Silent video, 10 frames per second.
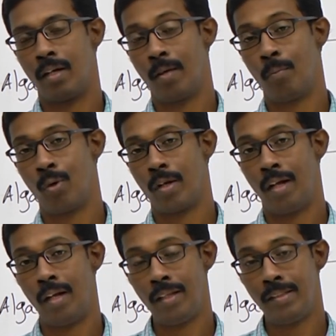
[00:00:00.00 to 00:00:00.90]
நம்மளுடைய
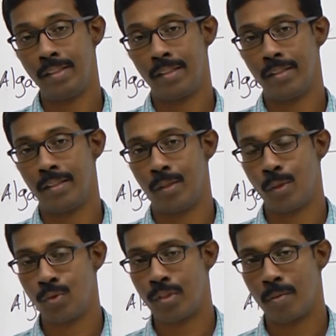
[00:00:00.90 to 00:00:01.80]
நாலேஜுக்கு
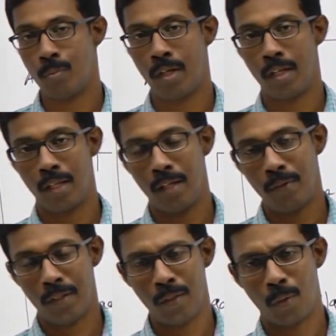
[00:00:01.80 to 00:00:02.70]
யோசிக்க முடியாத
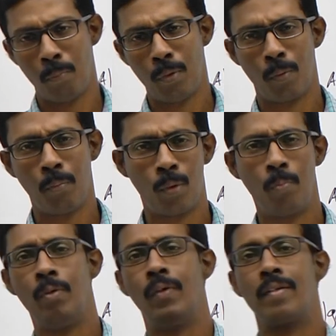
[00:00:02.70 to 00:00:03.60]
அளவுக்கு ரொம்ப ரொம்ப
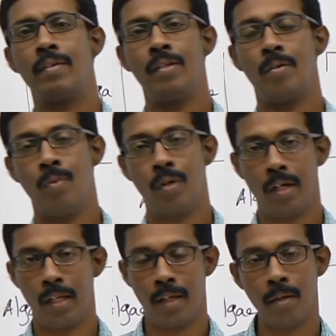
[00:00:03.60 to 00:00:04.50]
ரொம்ப வருஷத்துக்கு
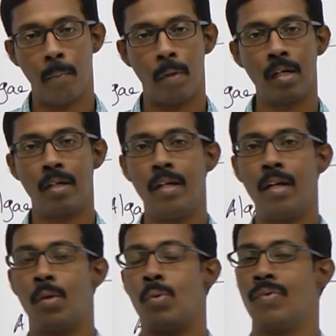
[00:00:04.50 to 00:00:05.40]
முன்னாடியே
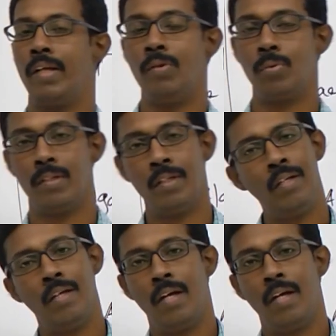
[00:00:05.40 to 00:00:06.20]
பாட்னின்ற ஒரு சயின்ஸ் வந்து